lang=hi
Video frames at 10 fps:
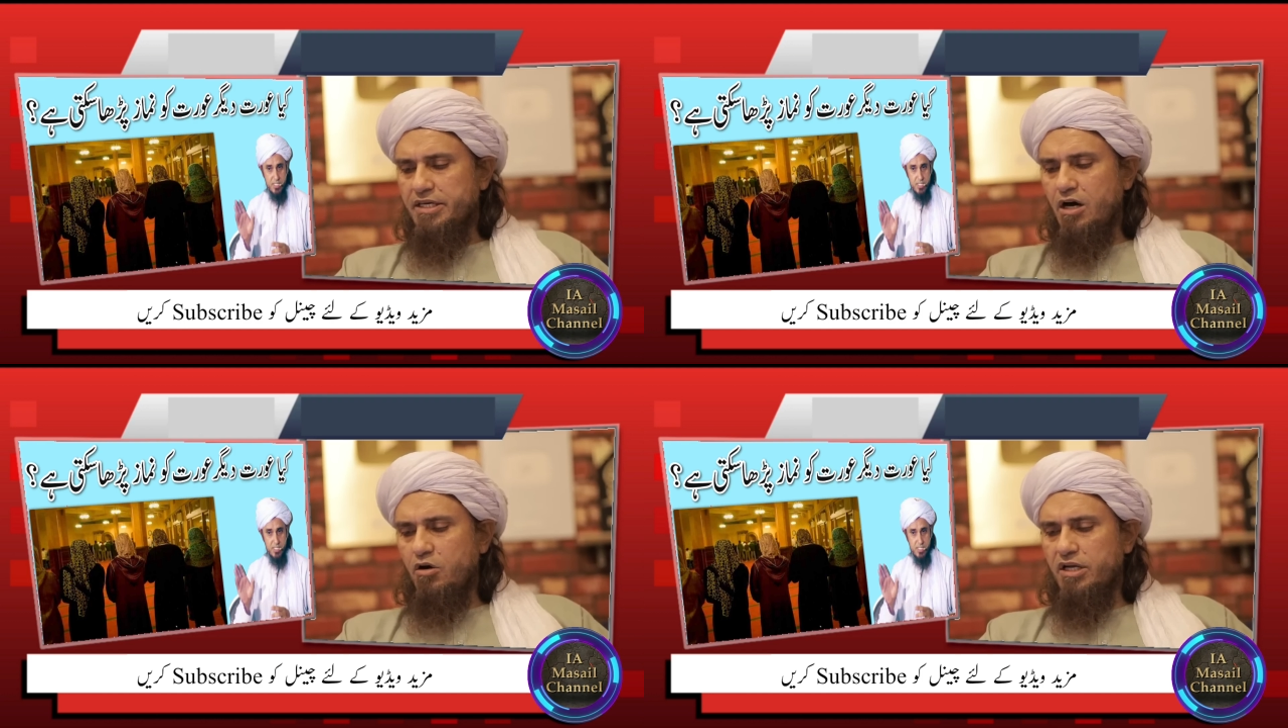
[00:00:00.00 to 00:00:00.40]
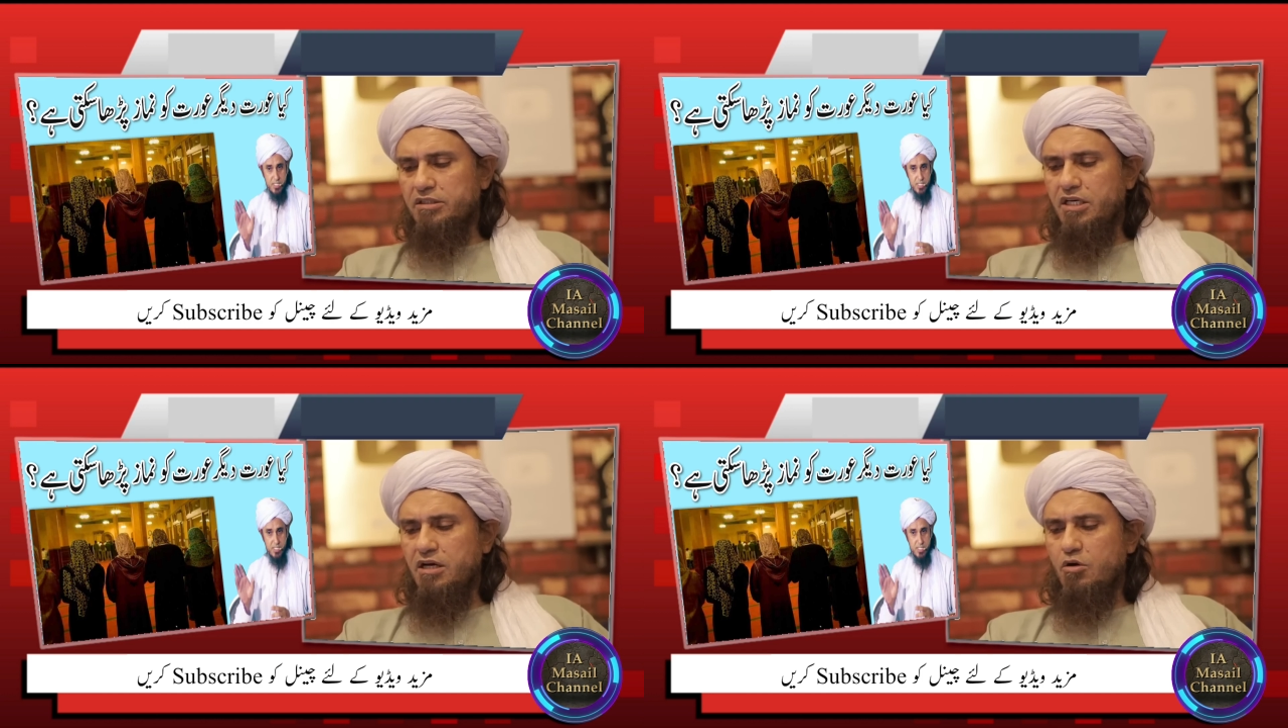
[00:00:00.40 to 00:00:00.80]
क्या औरत
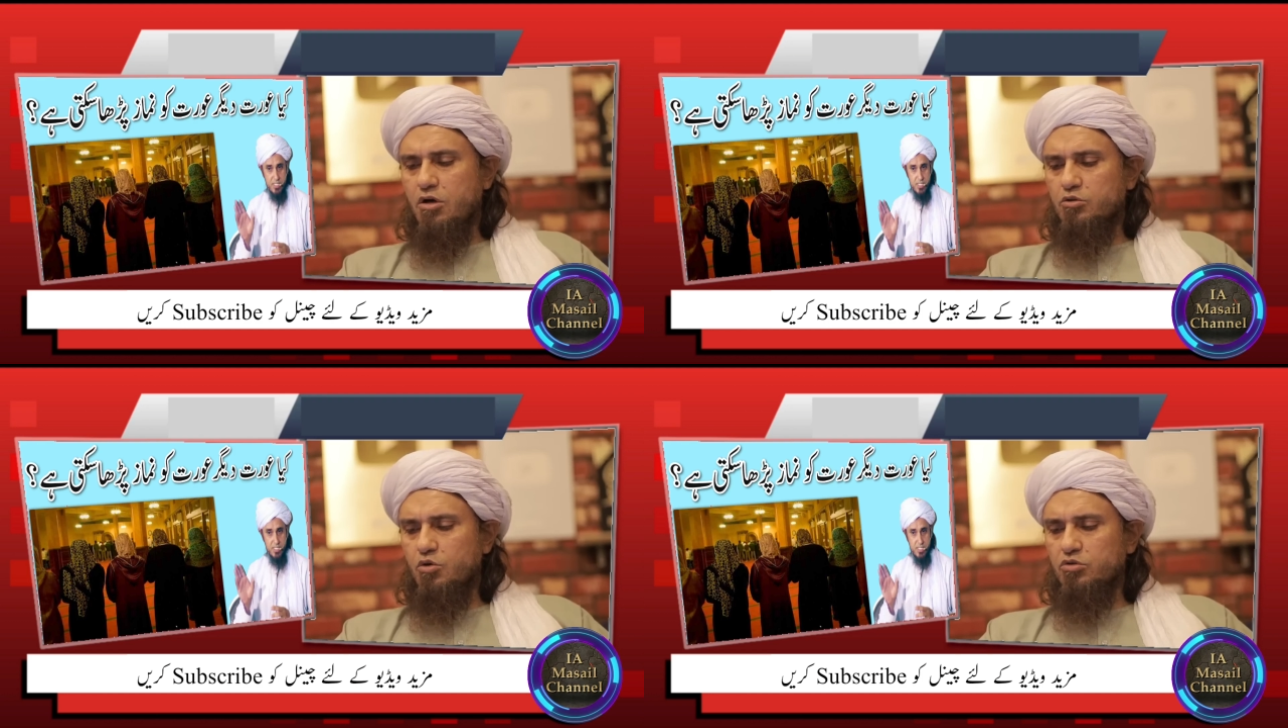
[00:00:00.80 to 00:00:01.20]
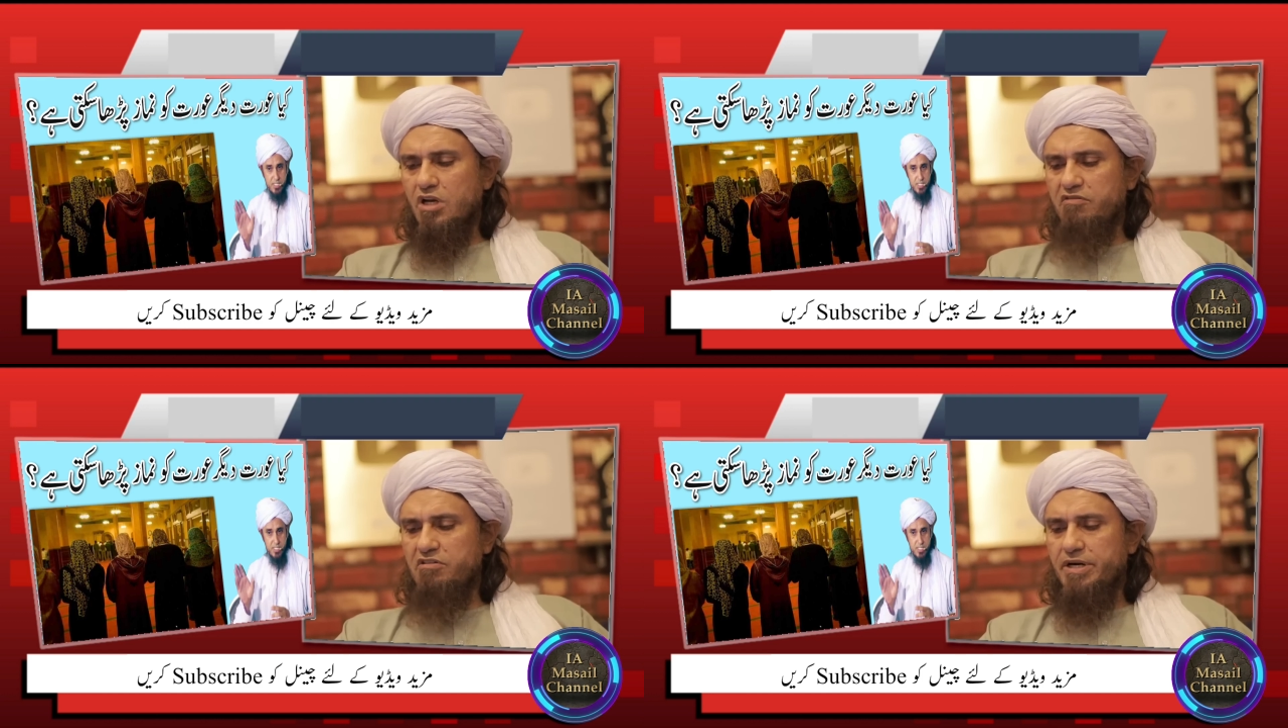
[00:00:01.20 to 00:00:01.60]
दीगर औरतों को
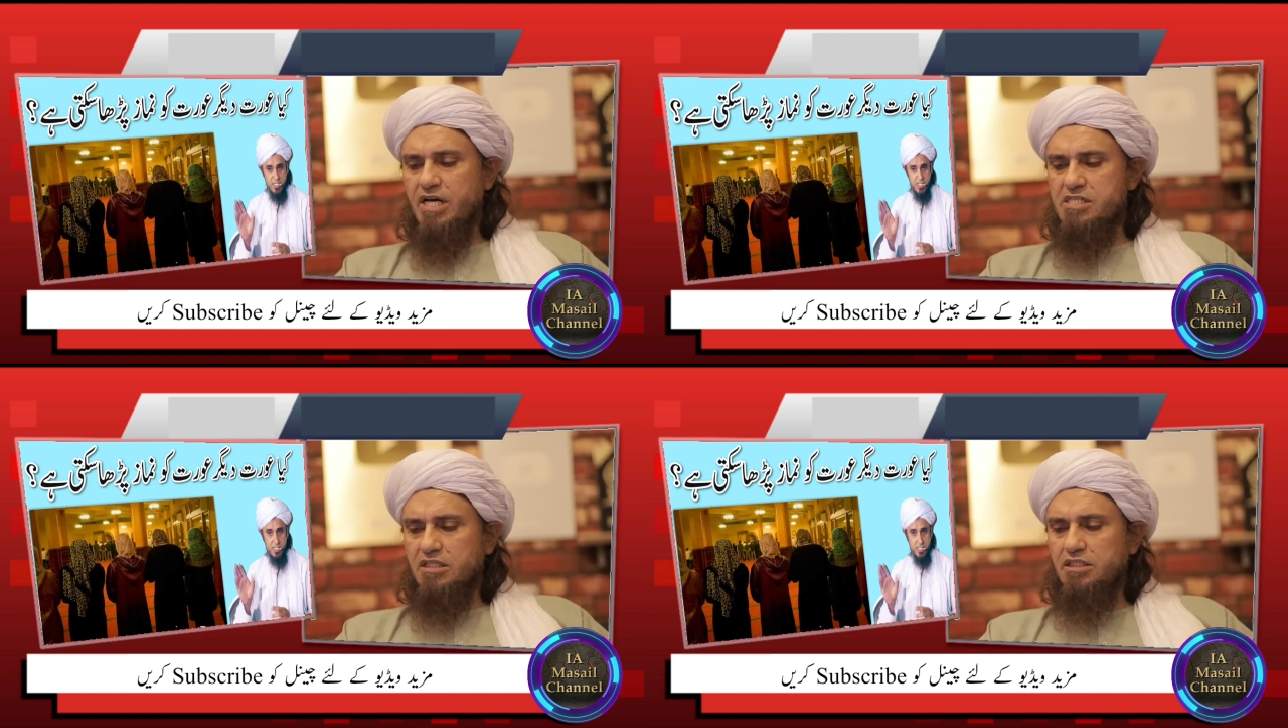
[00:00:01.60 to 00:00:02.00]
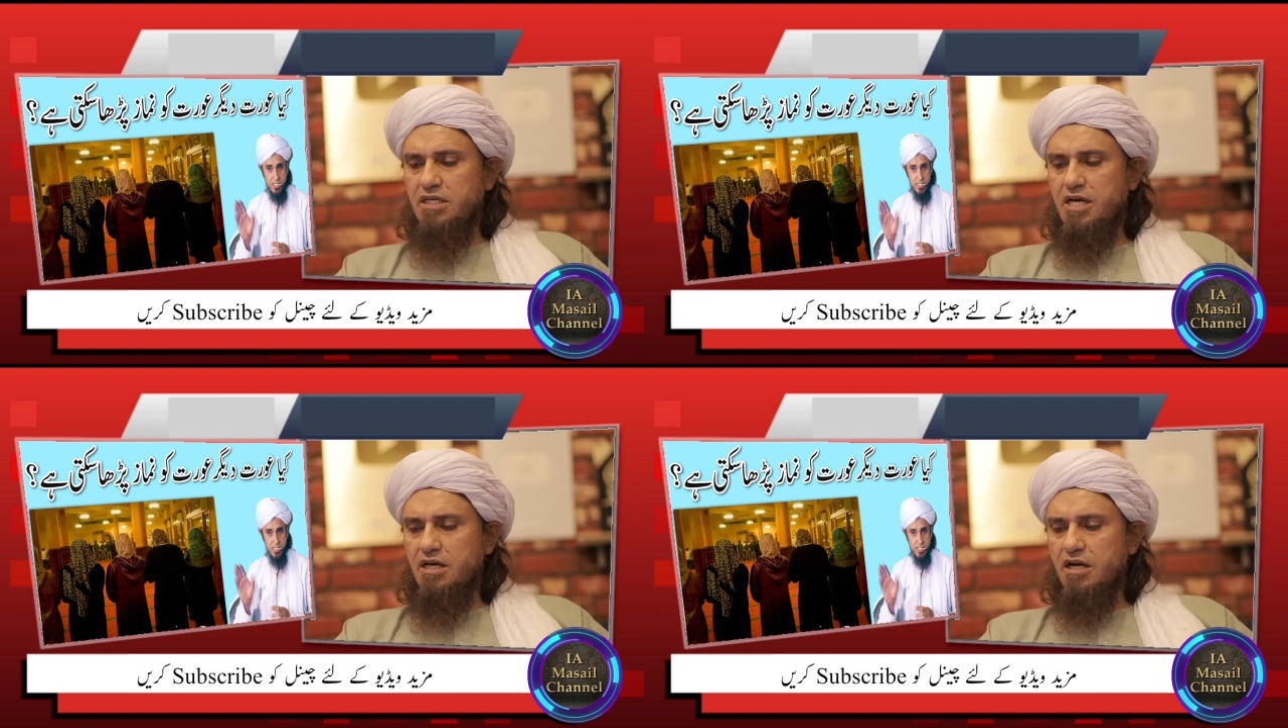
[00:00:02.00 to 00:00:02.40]
तरावी पढ़ा सकती
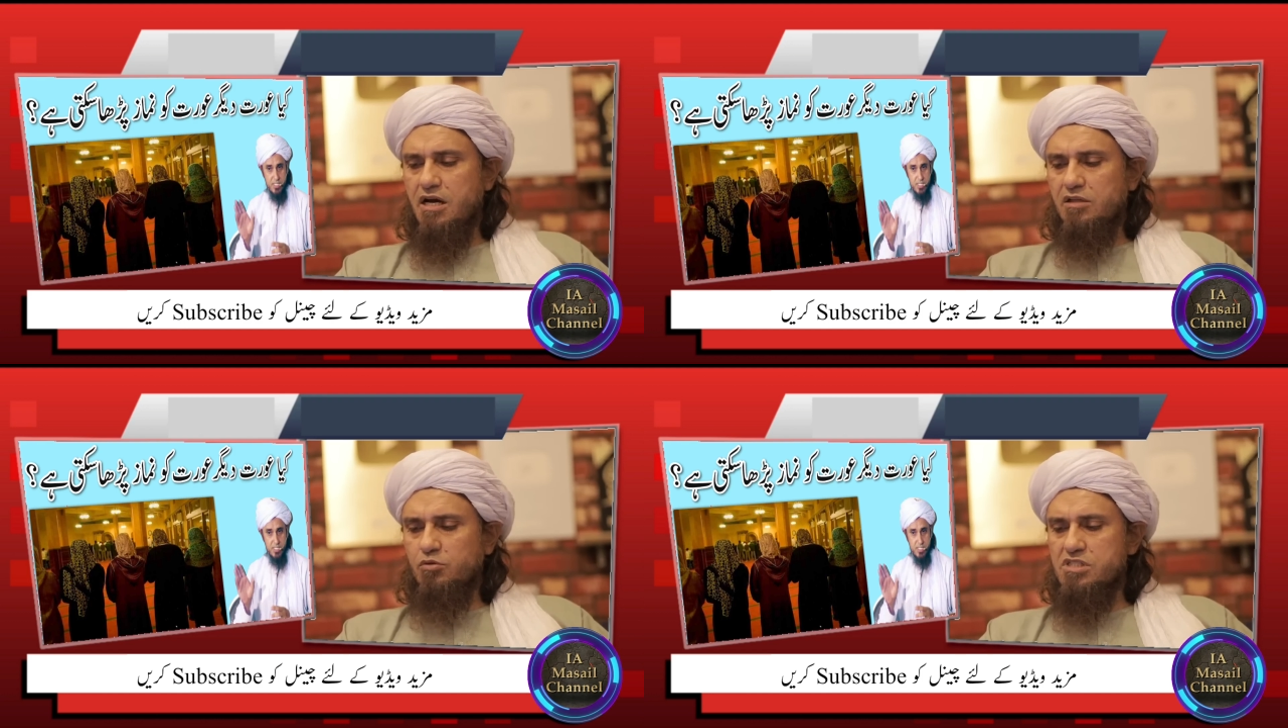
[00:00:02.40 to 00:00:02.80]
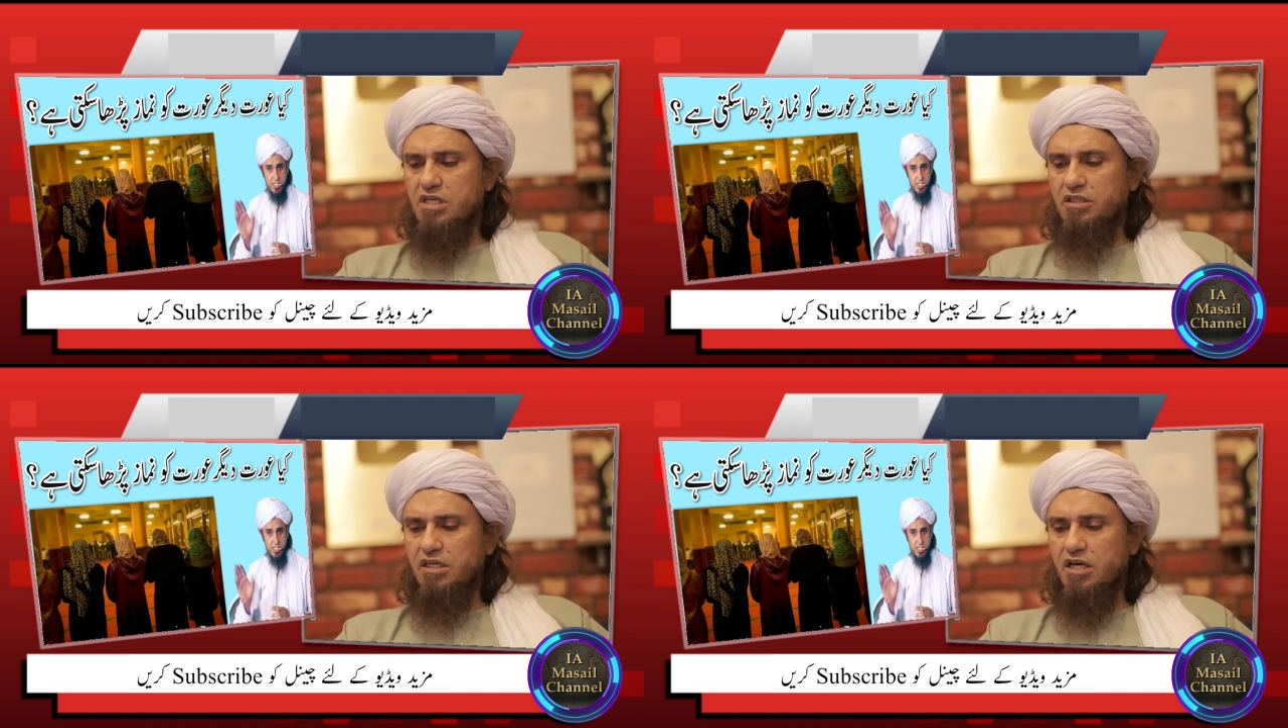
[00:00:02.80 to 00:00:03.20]
है अगर हाँ तो इसका
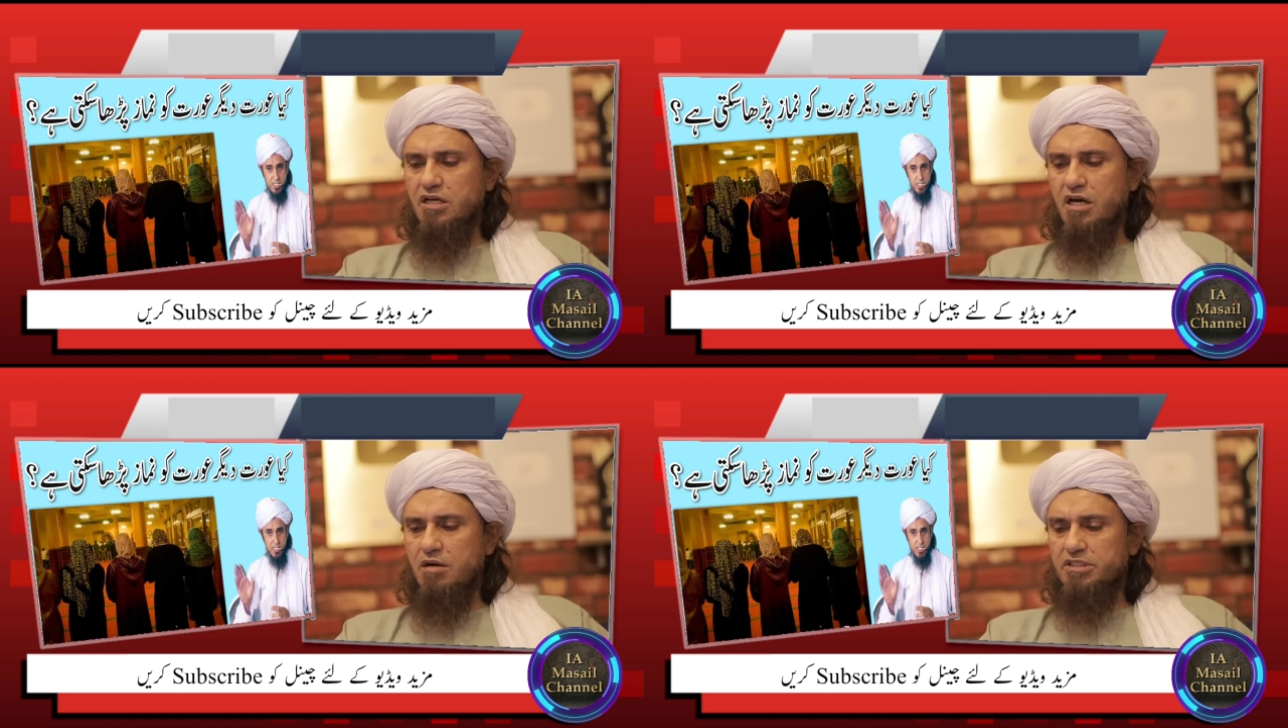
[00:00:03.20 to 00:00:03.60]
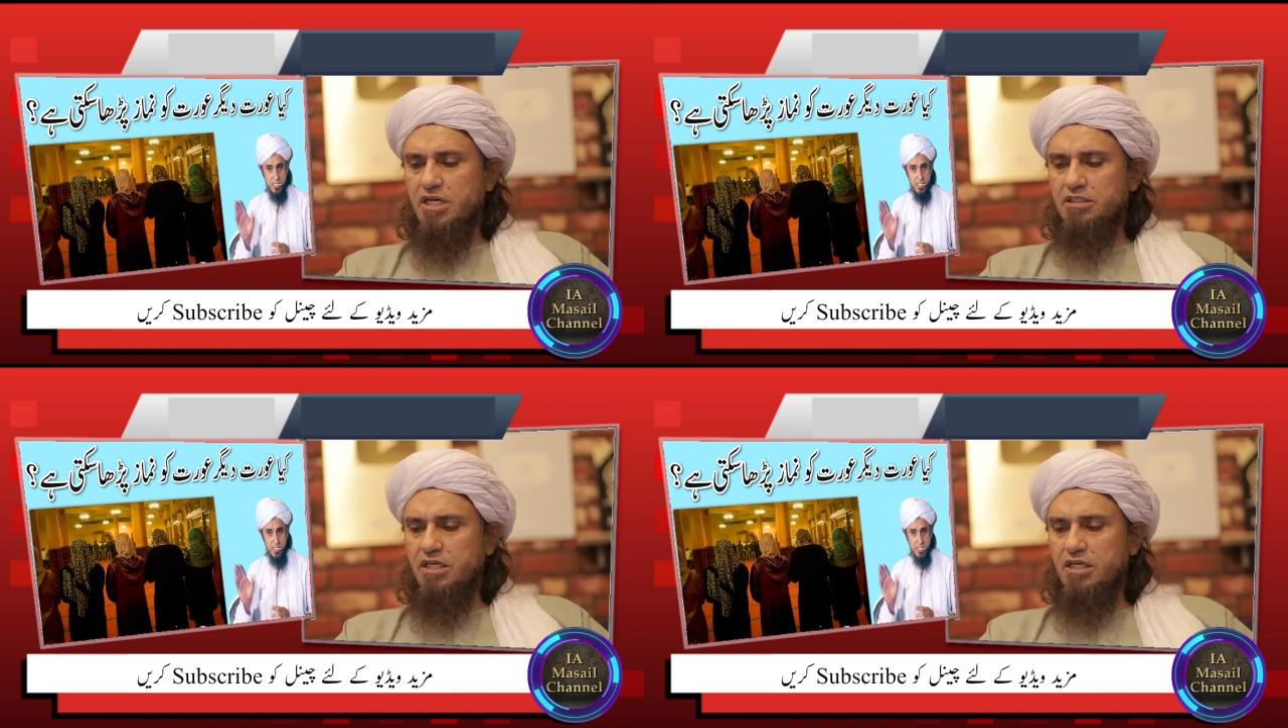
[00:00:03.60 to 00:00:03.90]
तरीक़ाकार बता